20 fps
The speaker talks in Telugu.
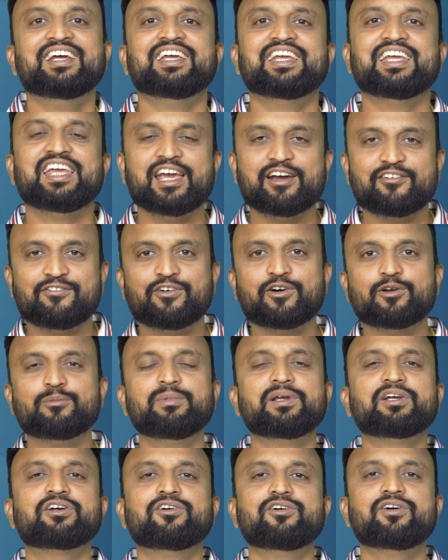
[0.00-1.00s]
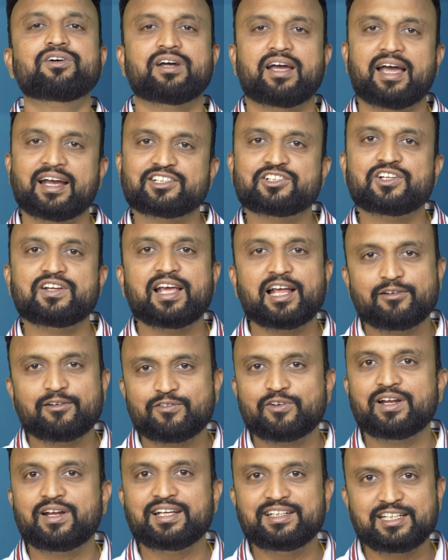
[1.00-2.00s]
ఈ ఎఫర్ట్ మీకు యాక్చువల్లీ
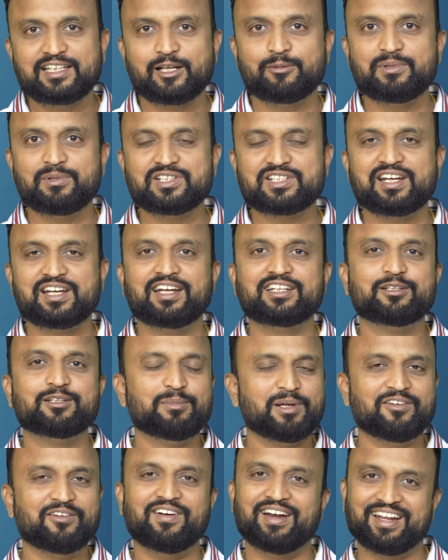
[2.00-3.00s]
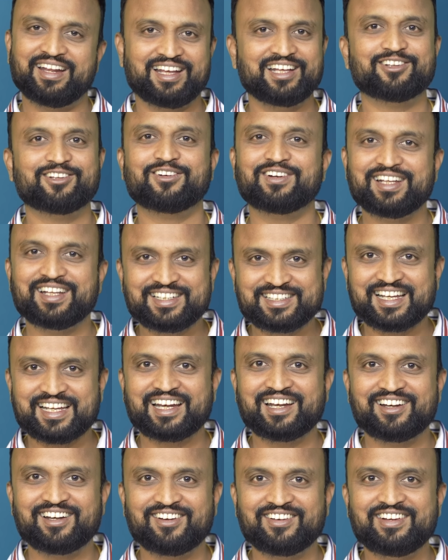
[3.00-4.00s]
హెల్ప్ఫుల్ అయింది అనిపించినట్లయితే మేము అడిగేది ఒకటి ఈ
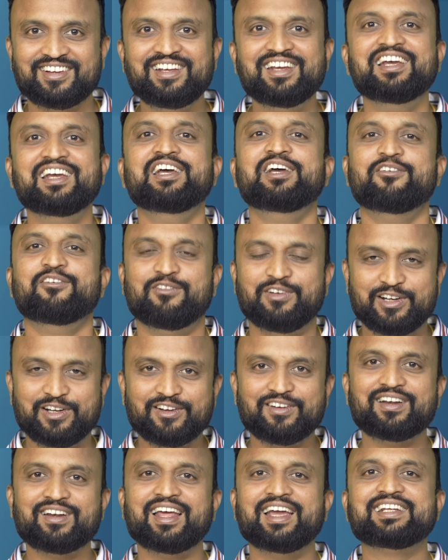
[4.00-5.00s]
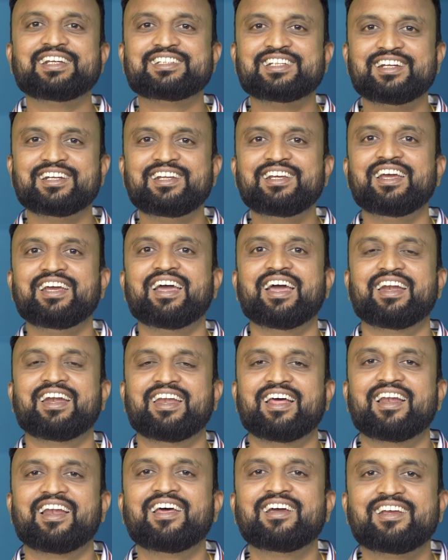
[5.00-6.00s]
ఛానల్లోని వీడియోని లైక్ చేయండి అండ్
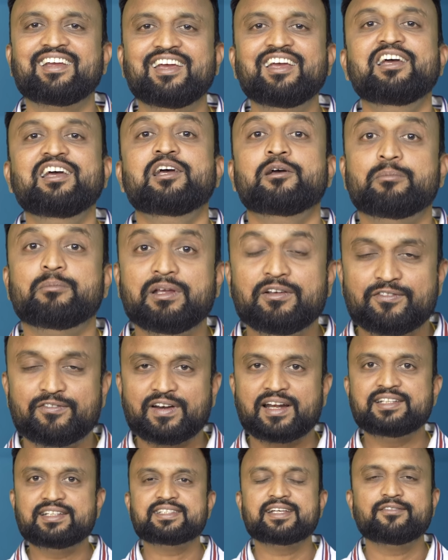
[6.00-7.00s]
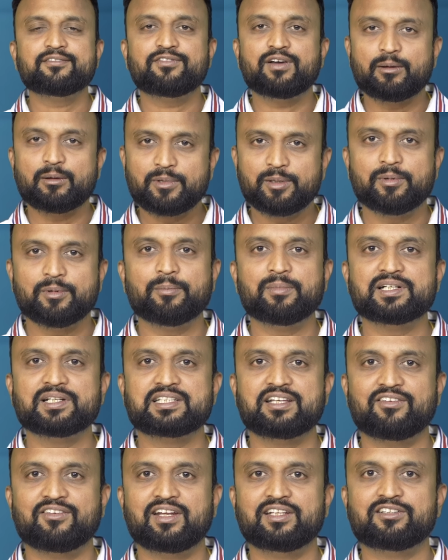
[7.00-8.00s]
అలాగే మీ ఫ్రెండ్స్ అండ్ ఫ్యామిలీ మెంబర్స్
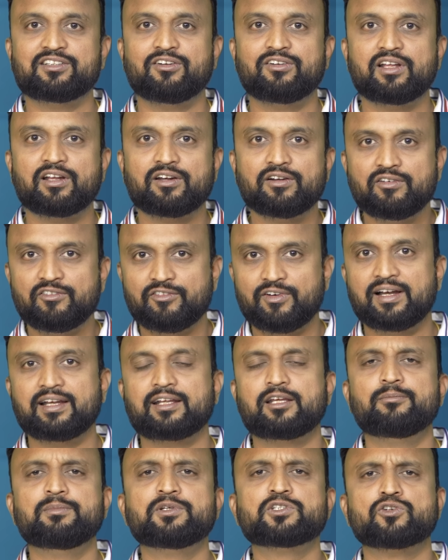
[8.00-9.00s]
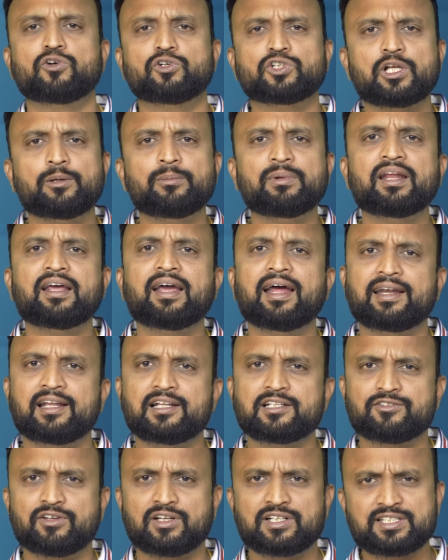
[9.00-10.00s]
ఎవరైతే ఉంటారో వాళ్ళకి మీ సోషల్ మీడియా
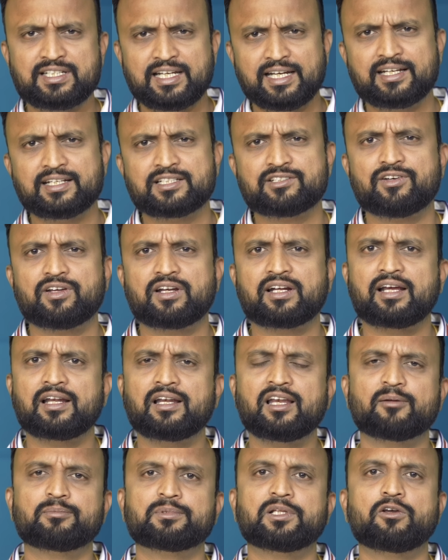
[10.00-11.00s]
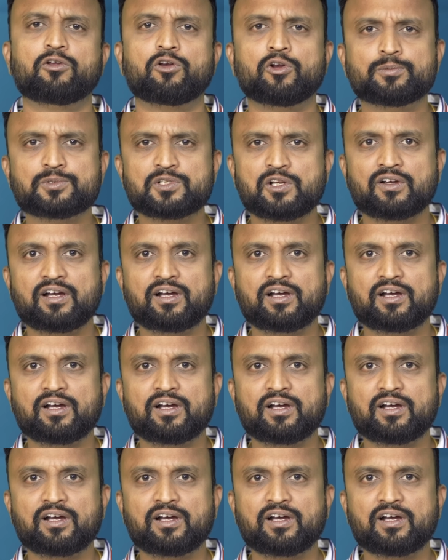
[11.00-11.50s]
హ్యాండిల్స్ ద్వారా స్టేటస్ ద్వారా కానీ లేకపోతే గ్రూప్స్లో